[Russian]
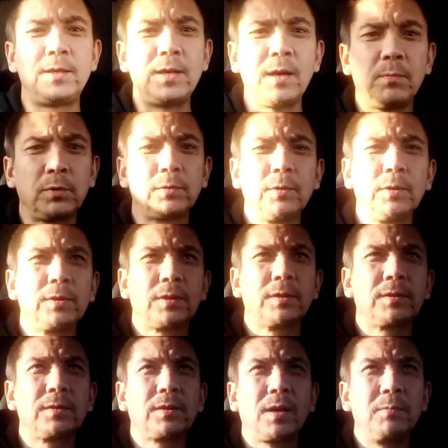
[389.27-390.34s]
Я буду этот
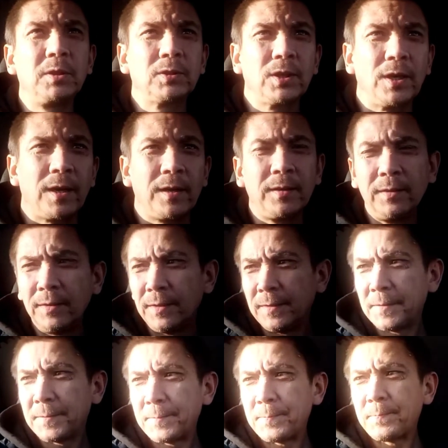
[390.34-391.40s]
комментарий
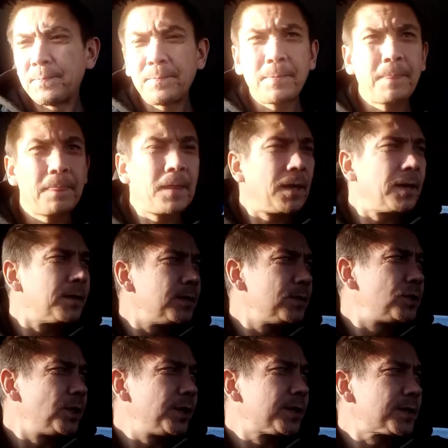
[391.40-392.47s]

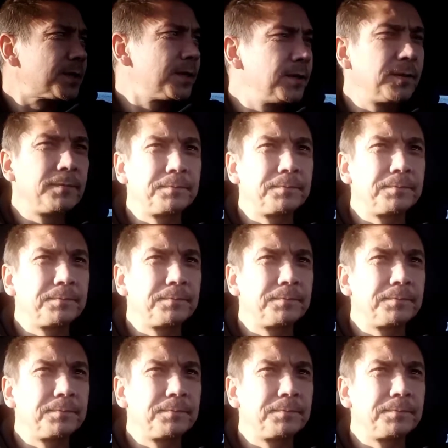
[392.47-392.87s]
интересный